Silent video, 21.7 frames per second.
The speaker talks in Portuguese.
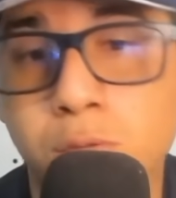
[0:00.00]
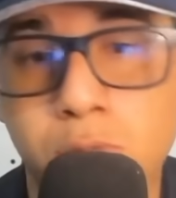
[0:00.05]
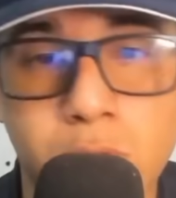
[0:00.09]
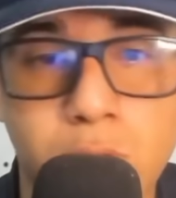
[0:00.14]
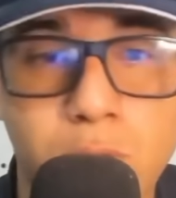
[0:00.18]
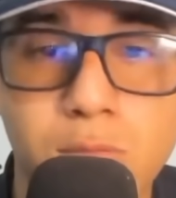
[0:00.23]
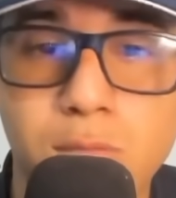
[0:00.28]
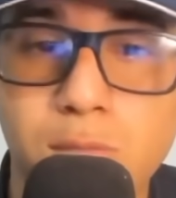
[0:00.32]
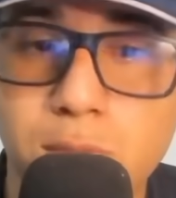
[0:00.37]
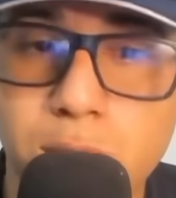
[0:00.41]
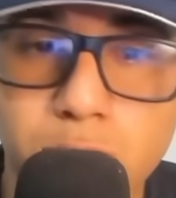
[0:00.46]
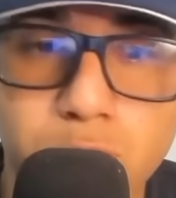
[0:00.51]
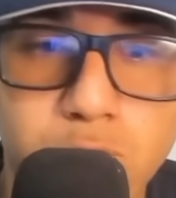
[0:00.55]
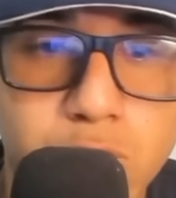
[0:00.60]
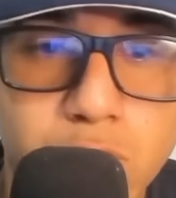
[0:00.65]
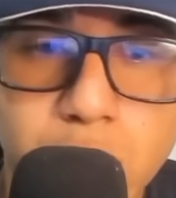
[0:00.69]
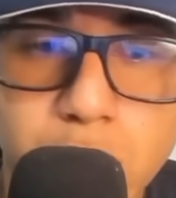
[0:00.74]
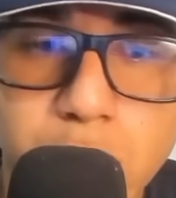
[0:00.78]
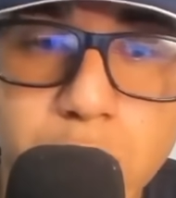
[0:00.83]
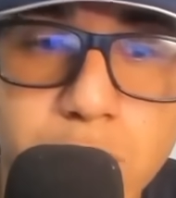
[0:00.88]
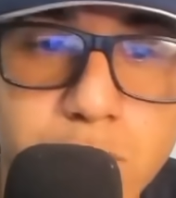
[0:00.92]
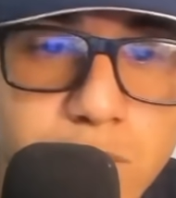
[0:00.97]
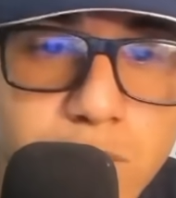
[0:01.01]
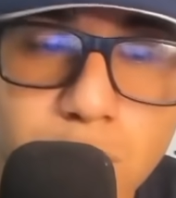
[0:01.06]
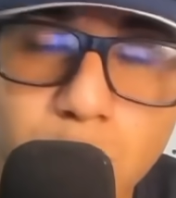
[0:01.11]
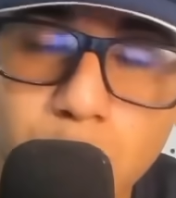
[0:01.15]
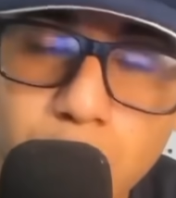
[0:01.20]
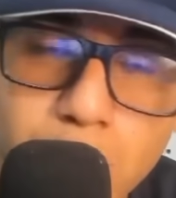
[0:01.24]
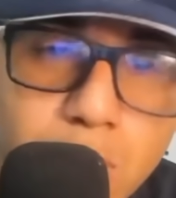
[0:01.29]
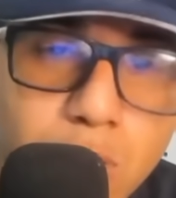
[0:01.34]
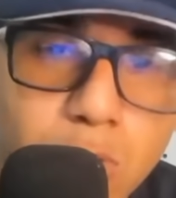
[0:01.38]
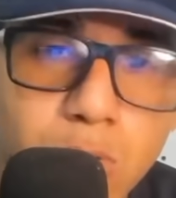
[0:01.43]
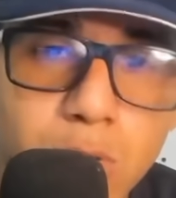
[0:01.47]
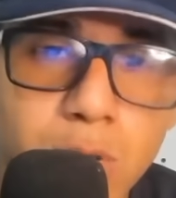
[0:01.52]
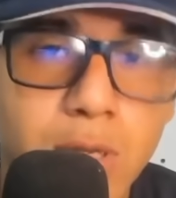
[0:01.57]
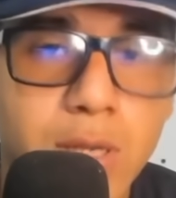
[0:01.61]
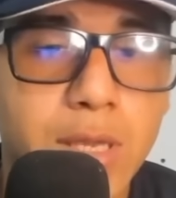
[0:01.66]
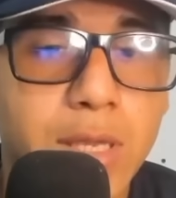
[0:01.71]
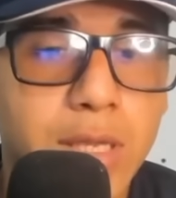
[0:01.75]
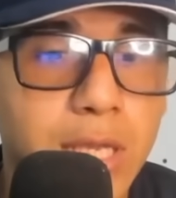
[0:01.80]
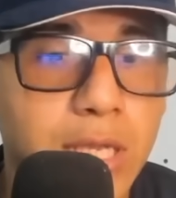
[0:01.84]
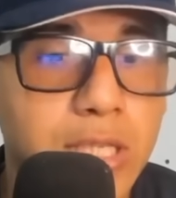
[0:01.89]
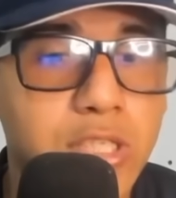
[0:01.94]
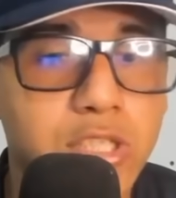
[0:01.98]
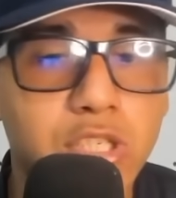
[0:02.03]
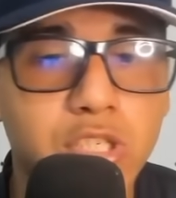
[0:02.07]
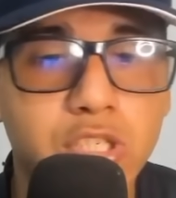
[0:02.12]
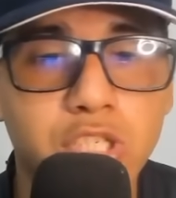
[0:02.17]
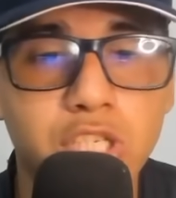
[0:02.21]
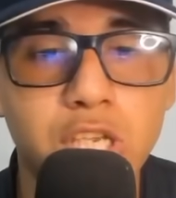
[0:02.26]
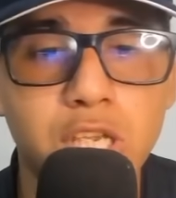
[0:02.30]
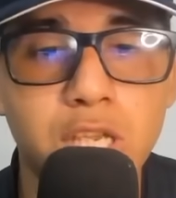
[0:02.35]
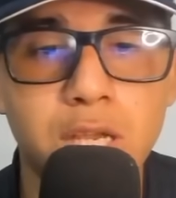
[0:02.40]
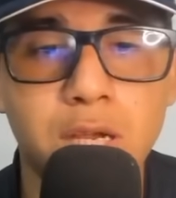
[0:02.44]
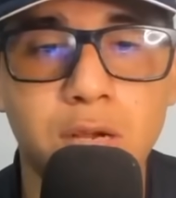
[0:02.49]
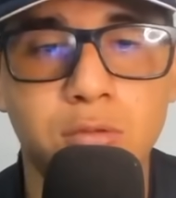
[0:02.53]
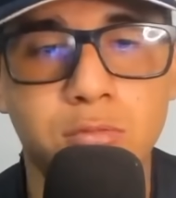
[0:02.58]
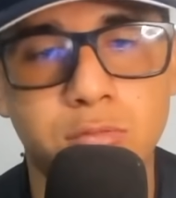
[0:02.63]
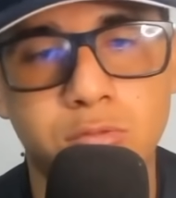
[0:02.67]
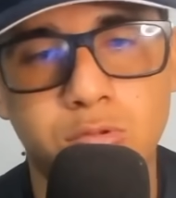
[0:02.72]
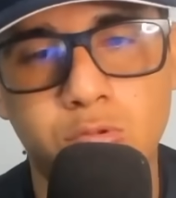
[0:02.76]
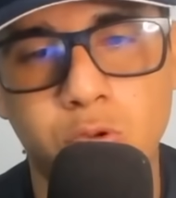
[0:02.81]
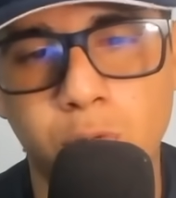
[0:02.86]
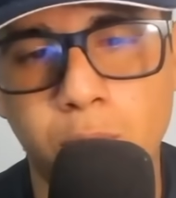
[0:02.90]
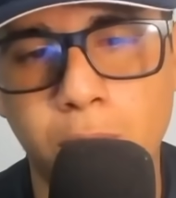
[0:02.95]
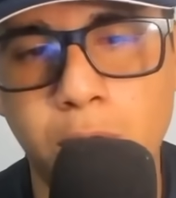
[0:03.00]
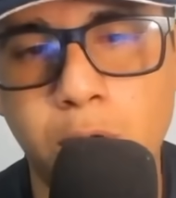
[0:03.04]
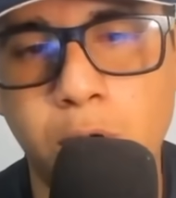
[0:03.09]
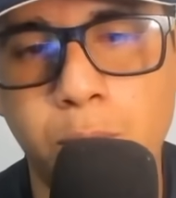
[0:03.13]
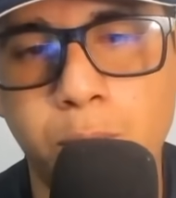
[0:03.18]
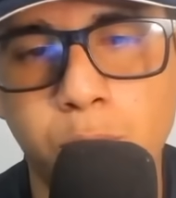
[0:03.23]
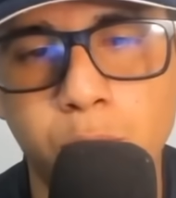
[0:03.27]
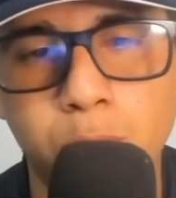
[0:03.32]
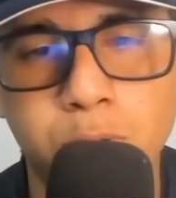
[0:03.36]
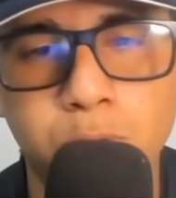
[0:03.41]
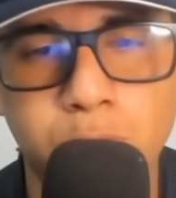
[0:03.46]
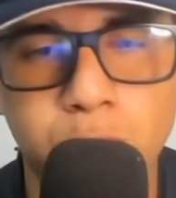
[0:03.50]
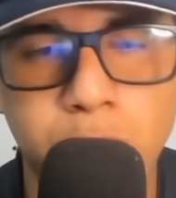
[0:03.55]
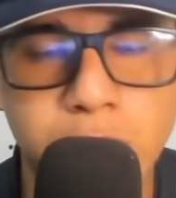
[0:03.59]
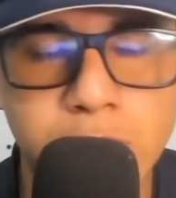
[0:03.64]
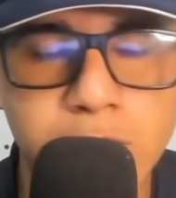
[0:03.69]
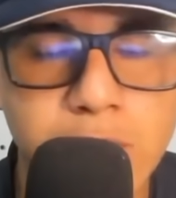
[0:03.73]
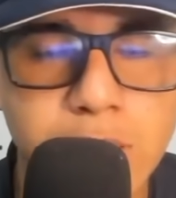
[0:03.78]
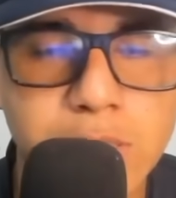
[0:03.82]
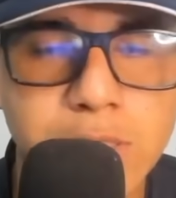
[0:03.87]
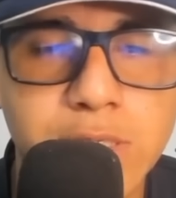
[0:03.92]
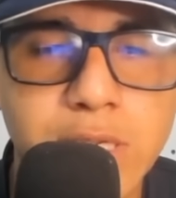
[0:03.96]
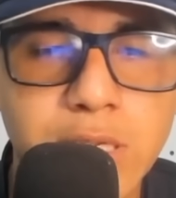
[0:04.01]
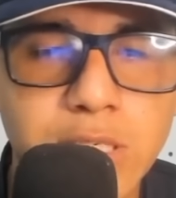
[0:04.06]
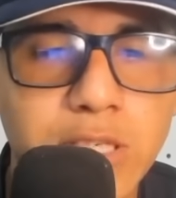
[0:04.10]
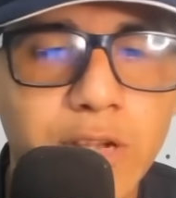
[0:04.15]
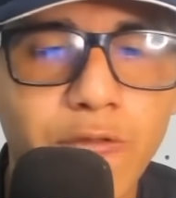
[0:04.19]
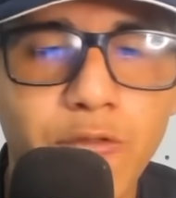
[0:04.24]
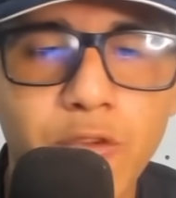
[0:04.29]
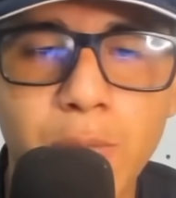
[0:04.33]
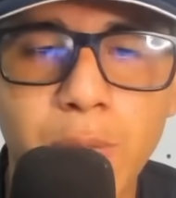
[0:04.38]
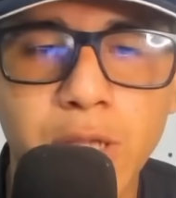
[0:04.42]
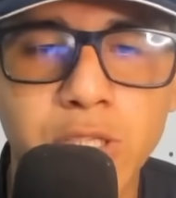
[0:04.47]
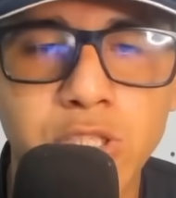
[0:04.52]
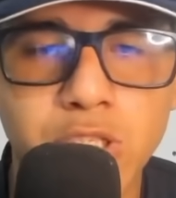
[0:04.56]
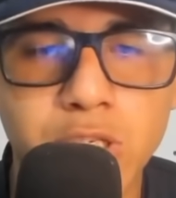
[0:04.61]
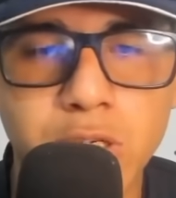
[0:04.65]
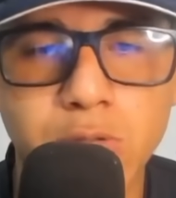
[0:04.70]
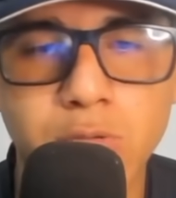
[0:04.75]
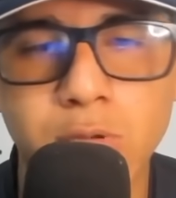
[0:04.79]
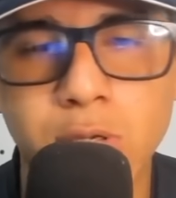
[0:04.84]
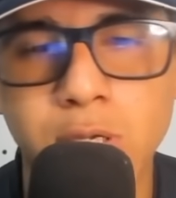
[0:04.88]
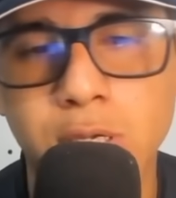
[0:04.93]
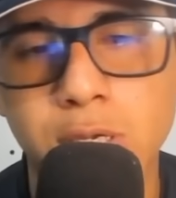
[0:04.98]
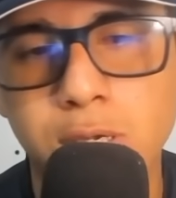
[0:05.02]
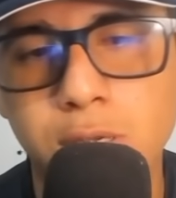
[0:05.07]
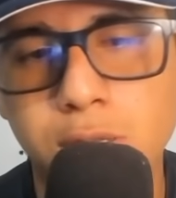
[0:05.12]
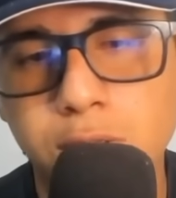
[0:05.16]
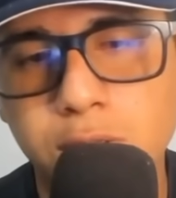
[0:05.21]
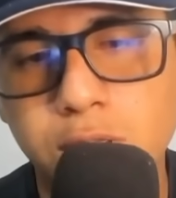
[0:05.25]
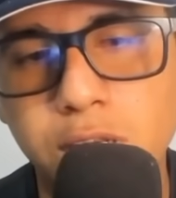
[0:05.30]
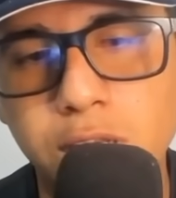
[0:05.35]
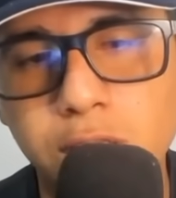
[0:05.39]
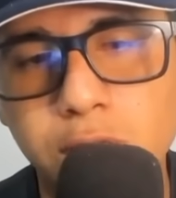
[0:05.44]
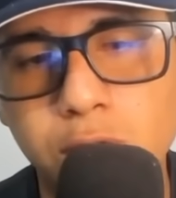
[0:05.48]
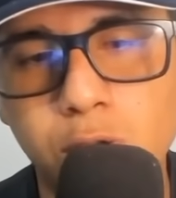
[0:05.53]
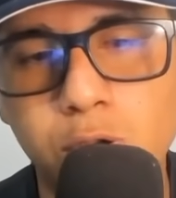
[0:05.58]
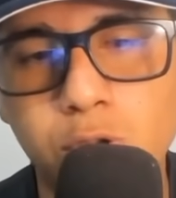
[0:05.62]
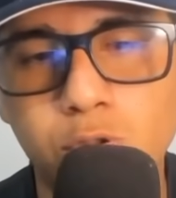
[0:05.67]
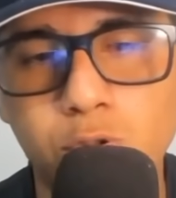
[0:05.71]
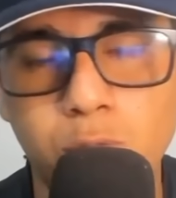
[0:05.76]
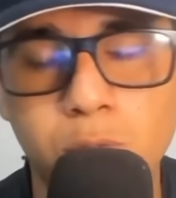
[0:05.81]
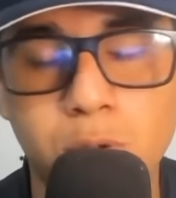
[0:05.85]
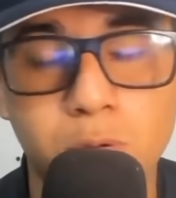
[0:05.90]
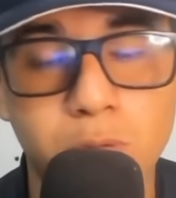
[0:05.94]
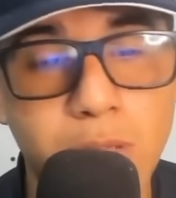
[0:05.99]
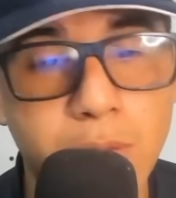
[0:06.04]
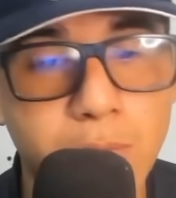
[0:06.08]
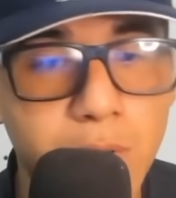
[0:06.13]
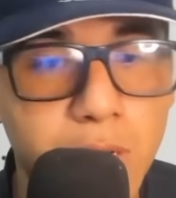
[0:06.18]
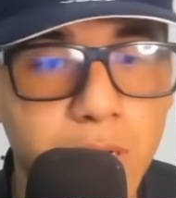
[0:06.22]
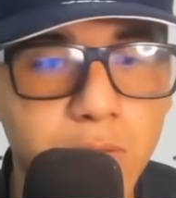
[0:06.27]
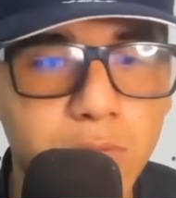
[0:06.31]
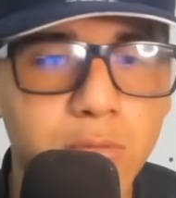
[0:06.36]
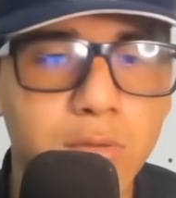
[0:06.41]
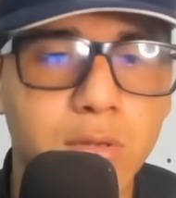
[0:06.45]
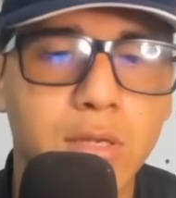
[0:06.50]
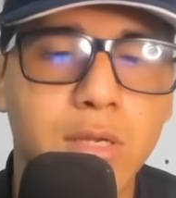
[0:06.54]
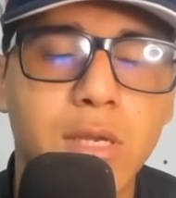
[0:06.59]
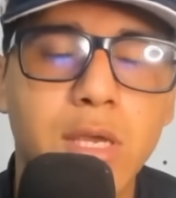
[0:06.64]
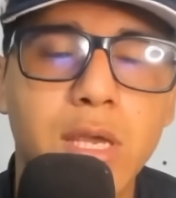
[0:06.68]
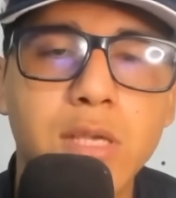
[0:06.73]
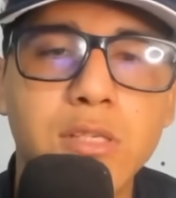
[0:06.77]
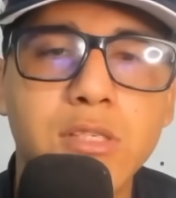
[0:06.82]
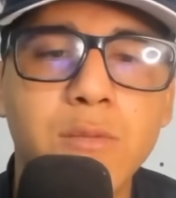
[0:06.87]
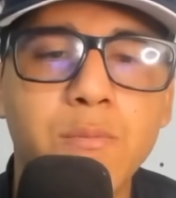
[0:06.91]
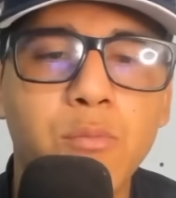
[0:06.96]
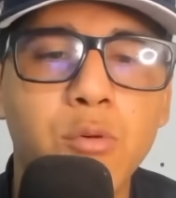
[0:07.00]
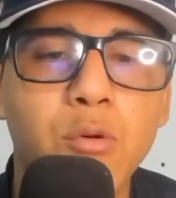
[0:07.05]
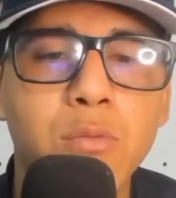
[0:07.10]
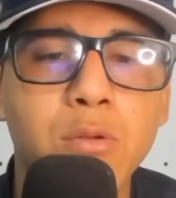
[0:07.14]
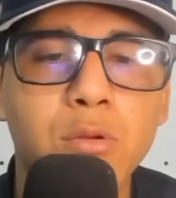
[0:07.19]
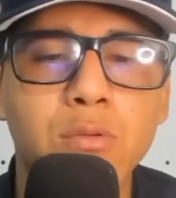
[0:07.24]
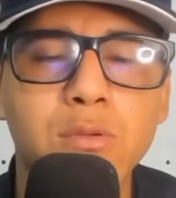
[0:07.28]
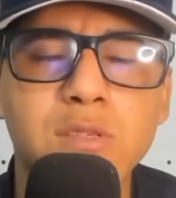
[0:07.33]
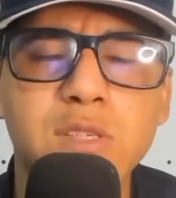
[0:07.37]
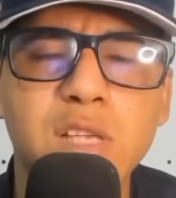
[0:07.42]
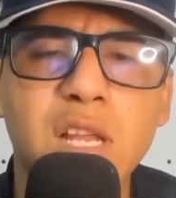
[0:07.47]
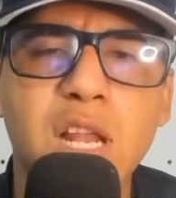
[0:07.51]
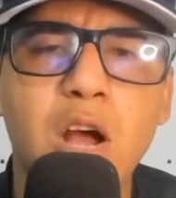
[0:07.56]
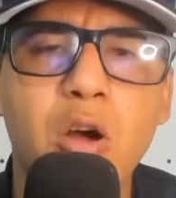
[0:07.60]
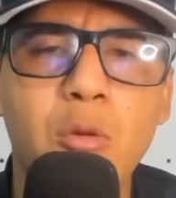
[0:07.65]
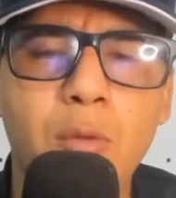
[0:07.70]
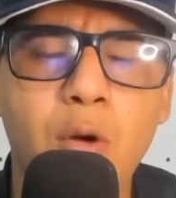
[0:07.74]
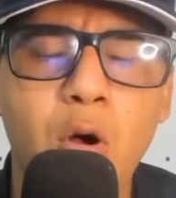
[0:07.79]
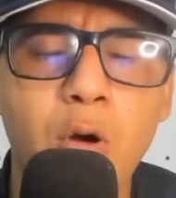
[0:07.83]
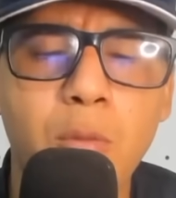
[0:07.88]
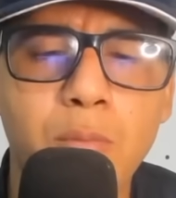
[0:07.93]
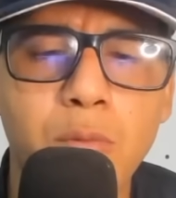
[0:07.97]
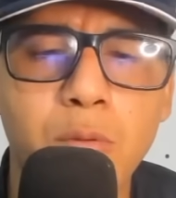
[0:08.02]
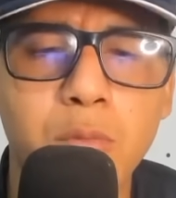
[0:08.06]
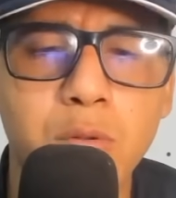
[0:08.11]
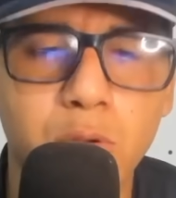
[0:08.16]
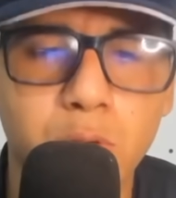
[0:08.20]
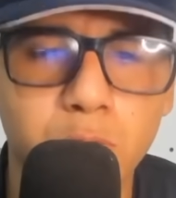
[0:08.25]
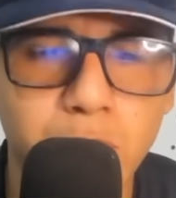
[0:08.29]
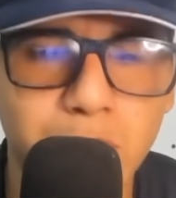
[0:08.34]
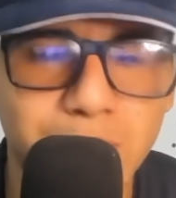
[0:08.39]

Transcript: Então, os 35 mil que a gente tinha com o maior público na Série C já foi batido, 38 mil. Lembrando, esse público será o maior público da